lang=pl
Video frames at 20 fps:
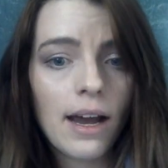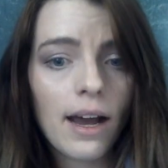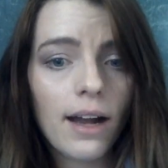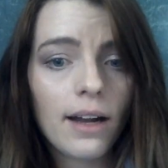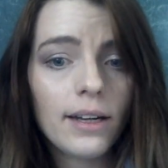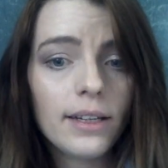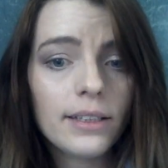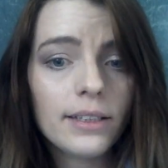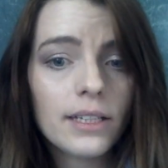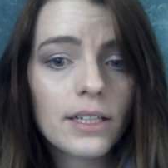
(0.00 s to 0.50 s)

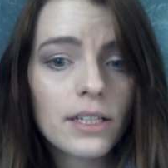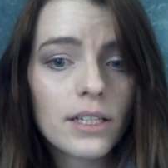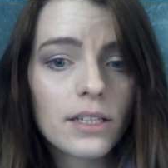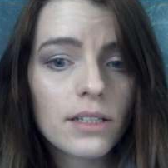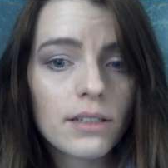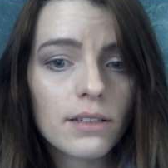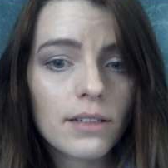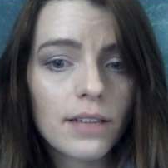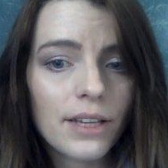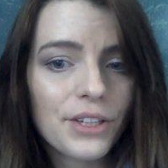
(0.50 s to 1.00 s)
ale też
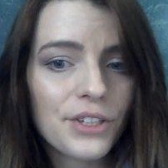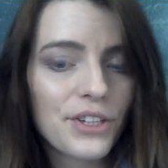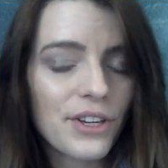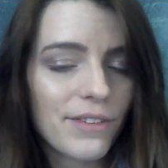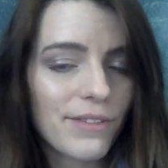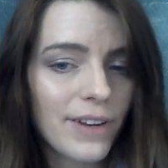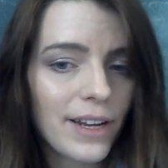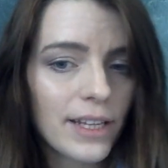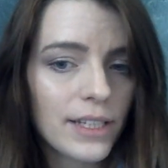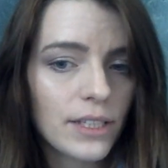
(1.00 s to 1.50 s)
jakieś
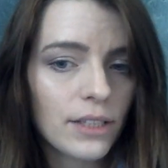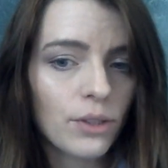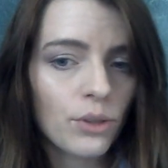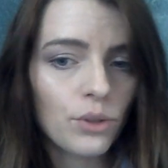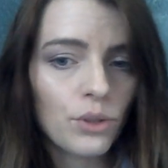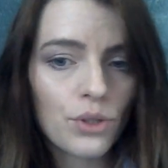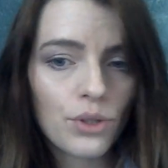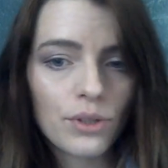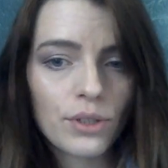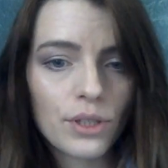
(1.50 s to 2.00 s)
refleksje
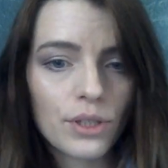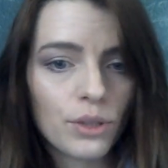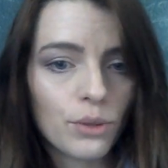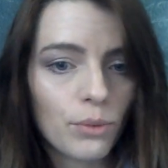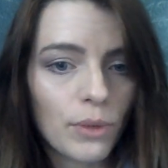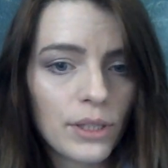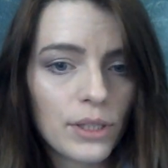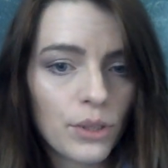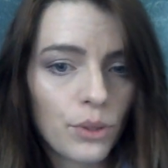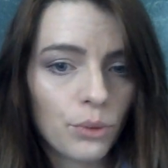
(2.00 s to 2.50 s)
dotyczące
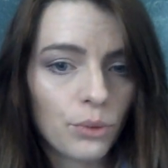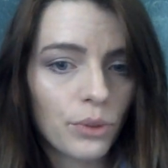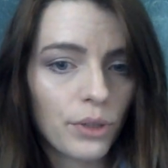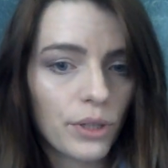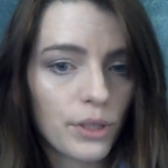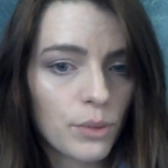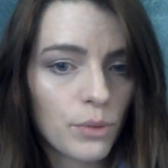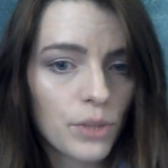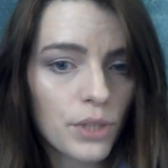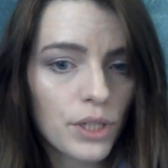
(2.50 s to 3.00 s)
sytuacji, o
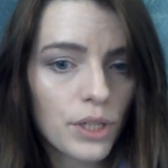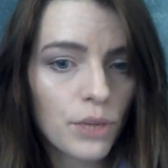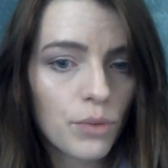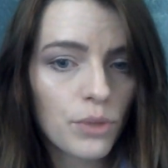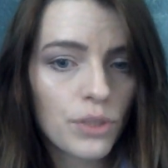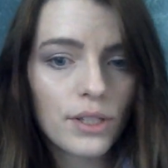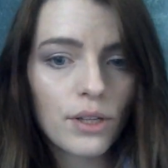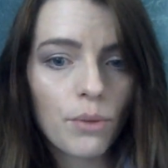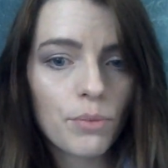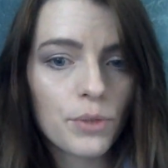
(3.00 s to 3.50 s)
których słyszał
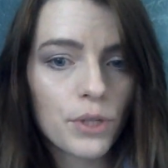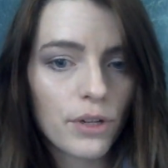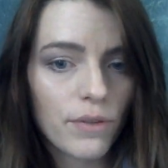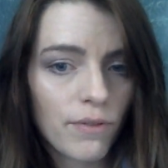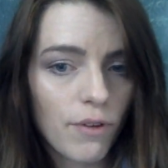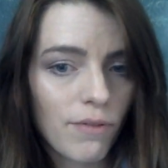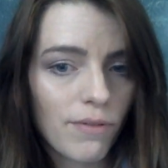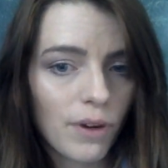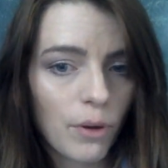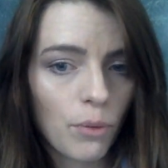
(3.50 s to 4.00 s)
czy
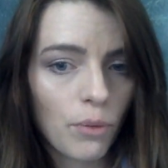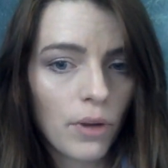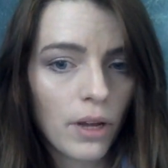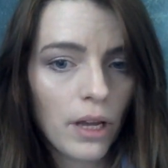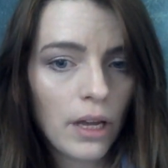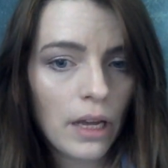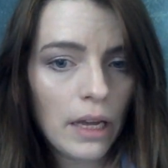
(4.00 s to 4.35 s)
zaobserwował.